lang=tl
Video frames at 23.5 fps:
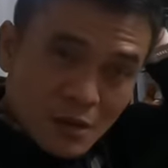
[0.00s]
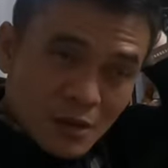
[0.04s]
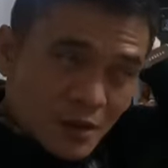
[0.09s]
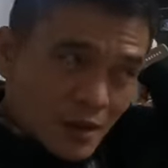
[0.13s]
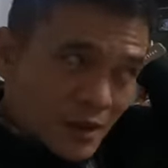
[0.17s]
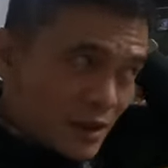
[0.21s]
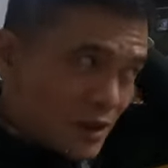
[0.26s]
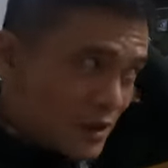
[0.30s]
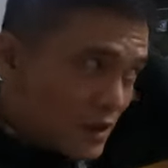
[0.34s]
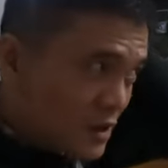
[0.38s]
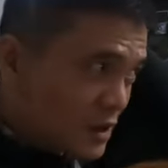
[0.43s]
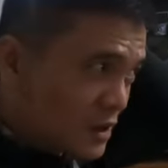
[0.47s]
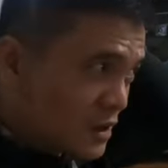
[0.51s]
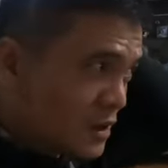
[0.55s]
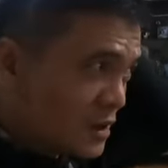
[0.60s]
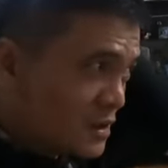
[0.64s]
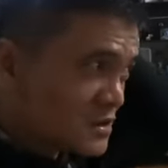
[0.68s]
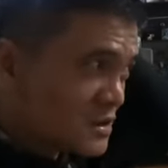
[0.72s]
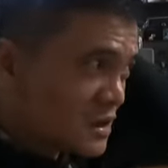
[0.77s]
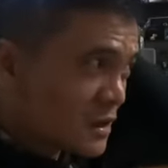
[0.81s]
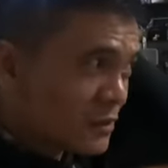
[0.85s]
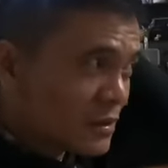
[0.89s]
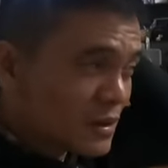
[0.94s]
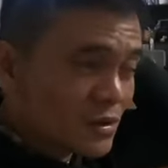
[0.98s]
Uh, ah,
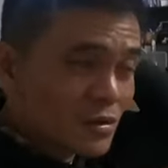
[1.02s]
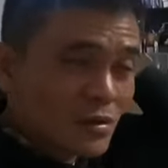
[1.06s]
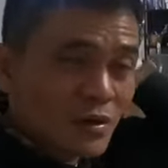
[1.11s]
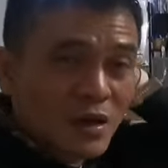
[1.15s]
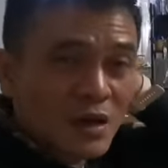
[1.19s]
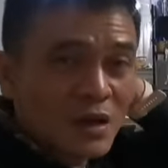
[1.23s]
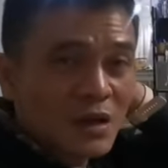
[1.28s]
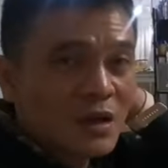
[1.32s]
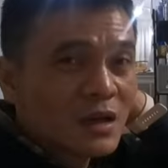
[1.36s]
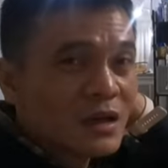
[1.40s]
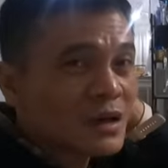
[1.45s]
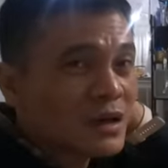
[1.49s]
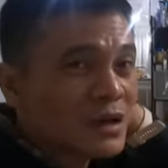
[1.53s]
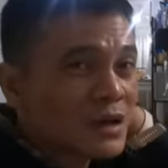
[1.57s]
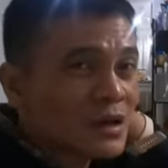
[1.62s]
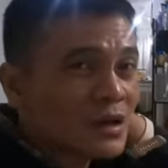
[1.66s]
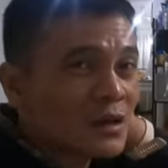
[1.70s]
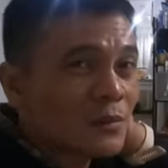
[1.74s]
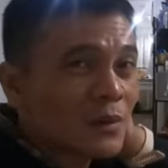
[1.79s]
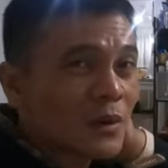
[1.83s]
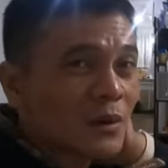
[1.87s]
sabi ko kay Lakay,